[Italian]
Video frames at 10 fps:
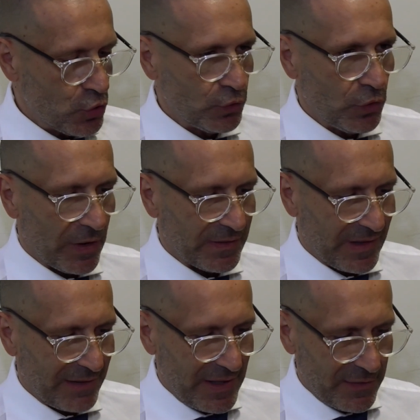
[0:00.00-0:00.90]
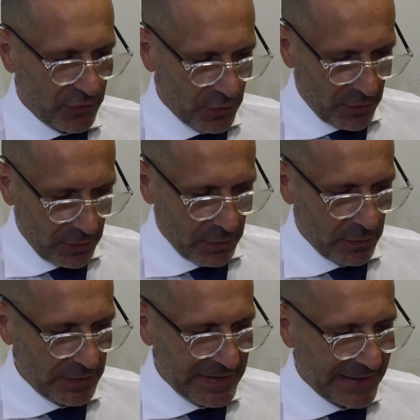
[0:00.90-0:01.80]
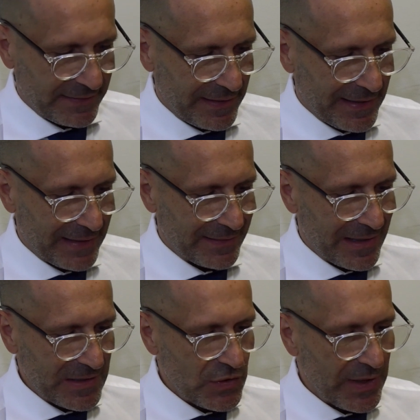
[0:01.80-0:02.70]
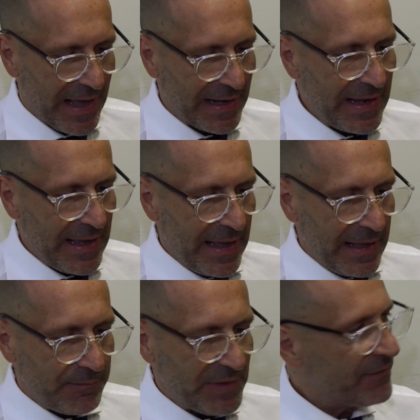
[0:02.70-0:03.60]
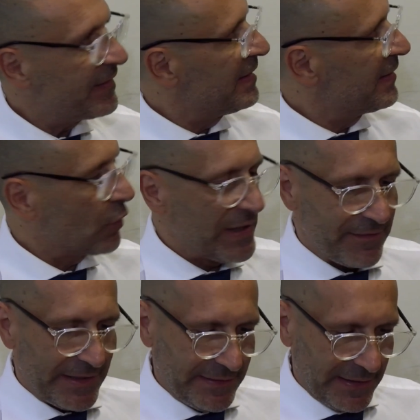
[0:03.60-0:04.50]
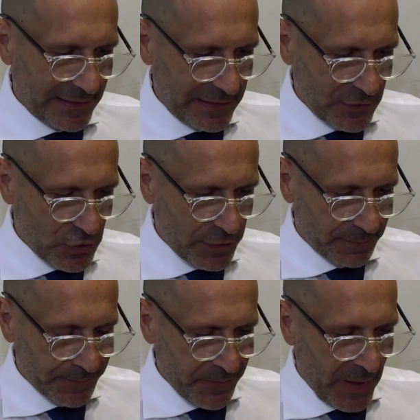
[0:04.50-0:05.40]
giugno attraverso eh, i dati del garante nazionale, mi riferisco agli eventi critici.